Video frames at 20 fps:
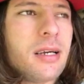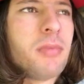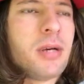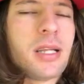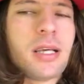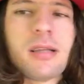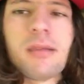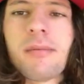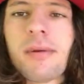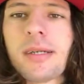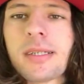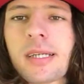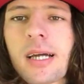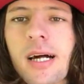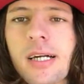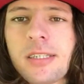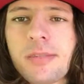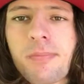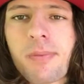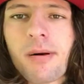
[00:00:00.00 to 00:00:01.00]
mandando
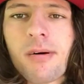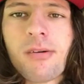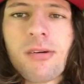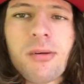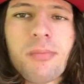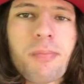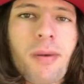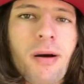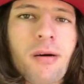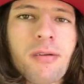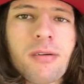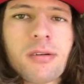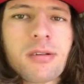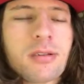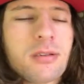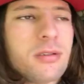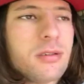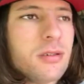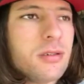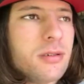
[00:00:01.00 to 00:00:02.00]
mensagem para um e para
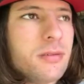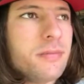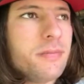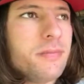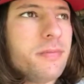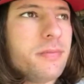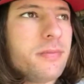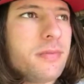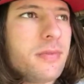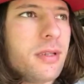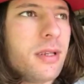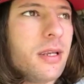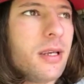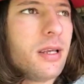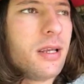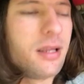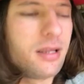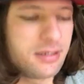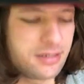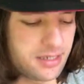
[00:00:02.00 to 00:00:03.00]
outro.
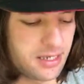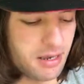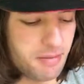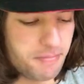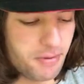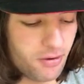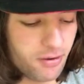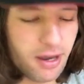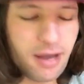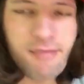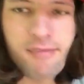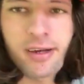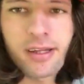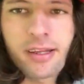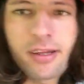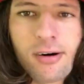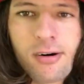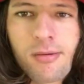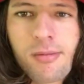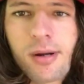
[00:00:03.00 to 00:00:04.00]
Sempre alguém vai
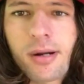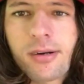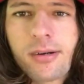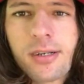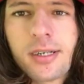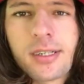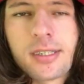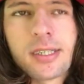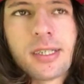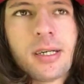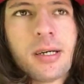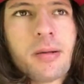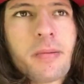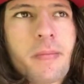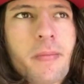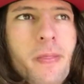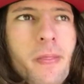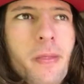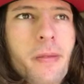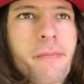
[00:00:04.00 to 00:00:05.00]
ter alguma coisa.
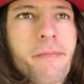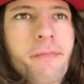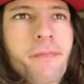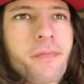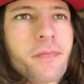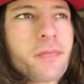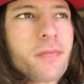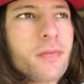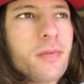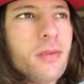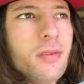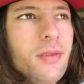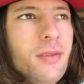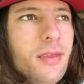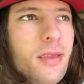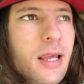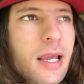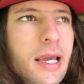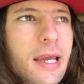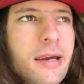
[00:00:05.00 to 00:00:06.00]

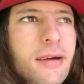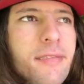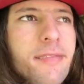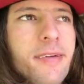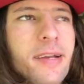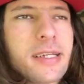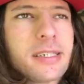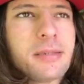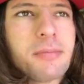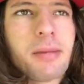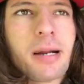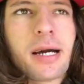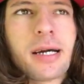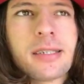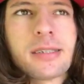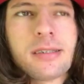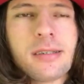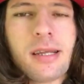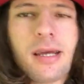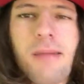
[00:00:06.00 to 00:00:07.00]
Eu, frete
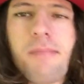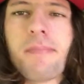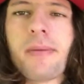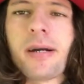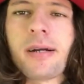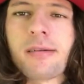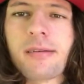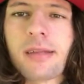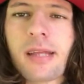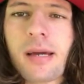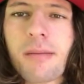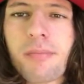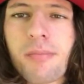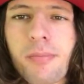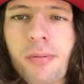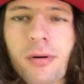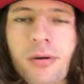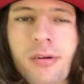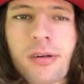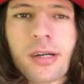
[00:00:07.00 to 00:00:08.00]
Braz, eu nem perco
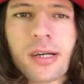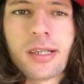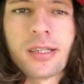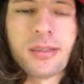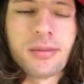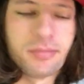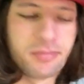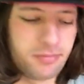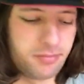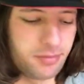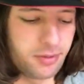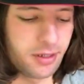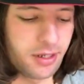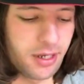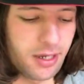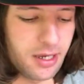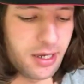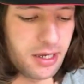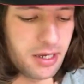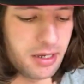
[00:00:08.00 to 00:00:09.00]
tempo procurando,
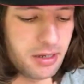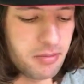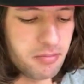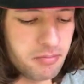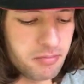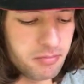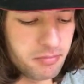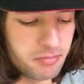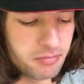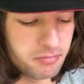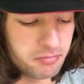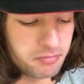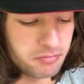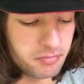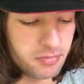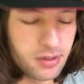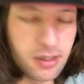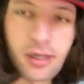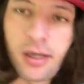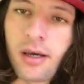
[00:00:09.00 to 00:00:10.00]
porque
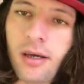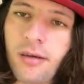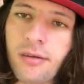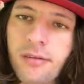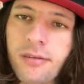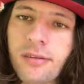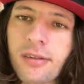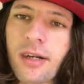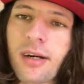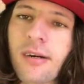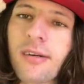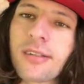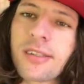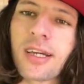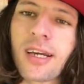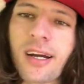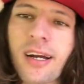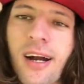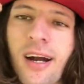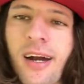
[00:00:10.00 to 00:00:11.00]
nunca
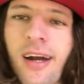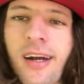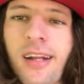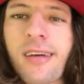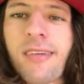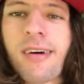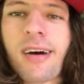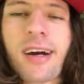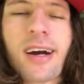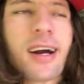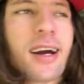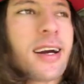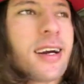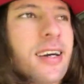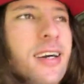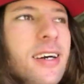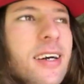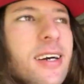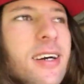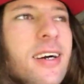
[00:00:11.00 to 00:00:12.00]
consegui carregar nenhuma carga.